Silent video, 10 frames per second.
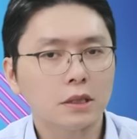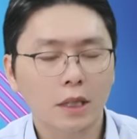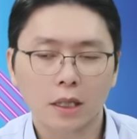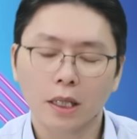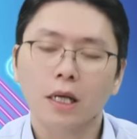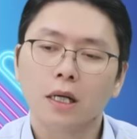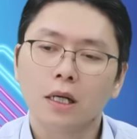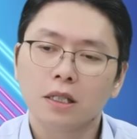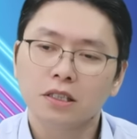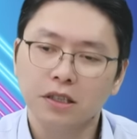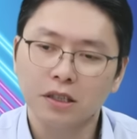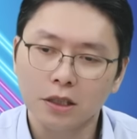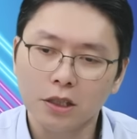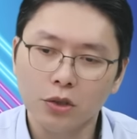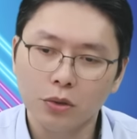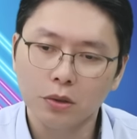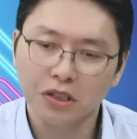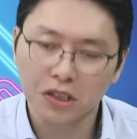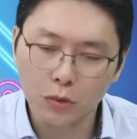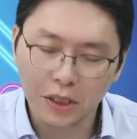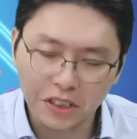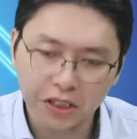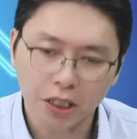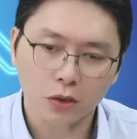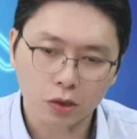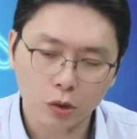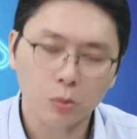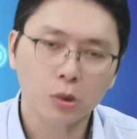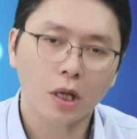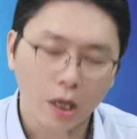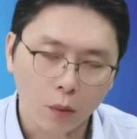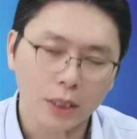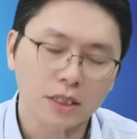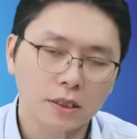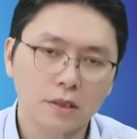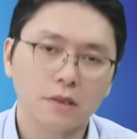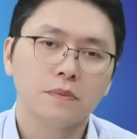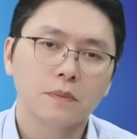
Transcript: 哎哎，十一十一月之前有机会摸到两万四。